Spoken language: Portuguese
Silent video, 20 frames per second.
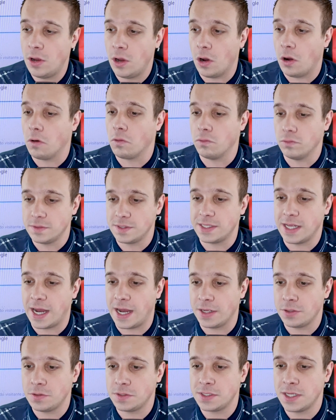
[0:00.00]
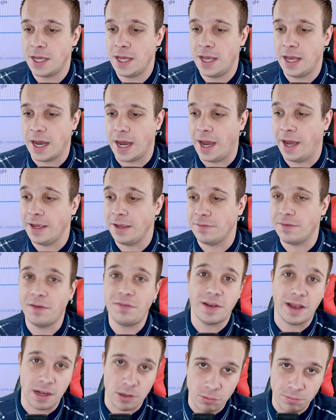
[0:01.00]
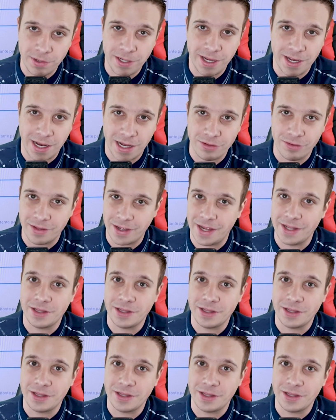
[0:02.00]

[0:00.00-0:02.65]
alguns dados, aí vai ficar complicado, né?